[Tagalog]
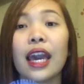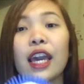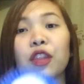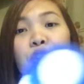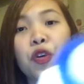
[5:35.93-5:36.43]

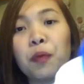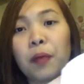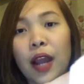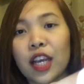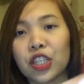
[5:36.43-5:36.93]
ito yung
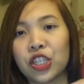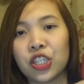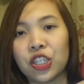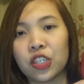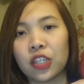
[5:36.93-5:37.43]

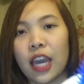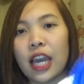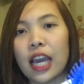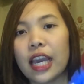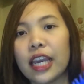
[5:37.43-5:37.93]
brush.
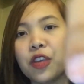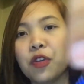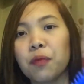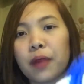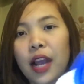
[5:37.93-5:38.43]

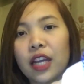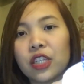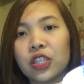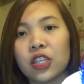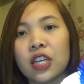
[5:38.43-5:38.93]
Ayan yung
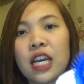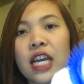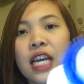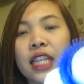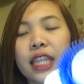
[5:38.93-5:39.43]
brush.
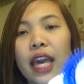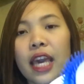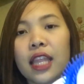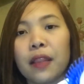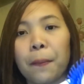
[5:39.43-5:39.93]

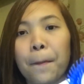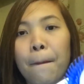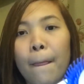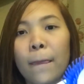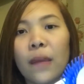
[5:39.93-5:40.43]
Then,
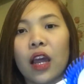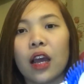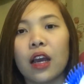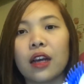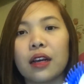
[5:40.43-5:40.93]

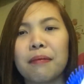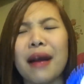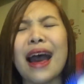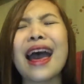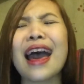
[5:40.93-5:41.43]

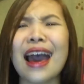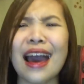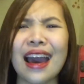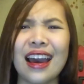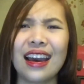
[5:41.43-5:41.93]
Ma!
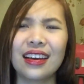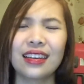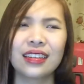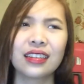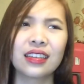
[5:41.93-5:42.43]

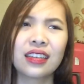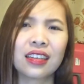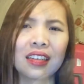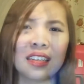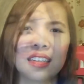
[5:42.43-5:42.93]

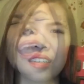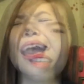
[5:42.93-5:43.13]
Ma!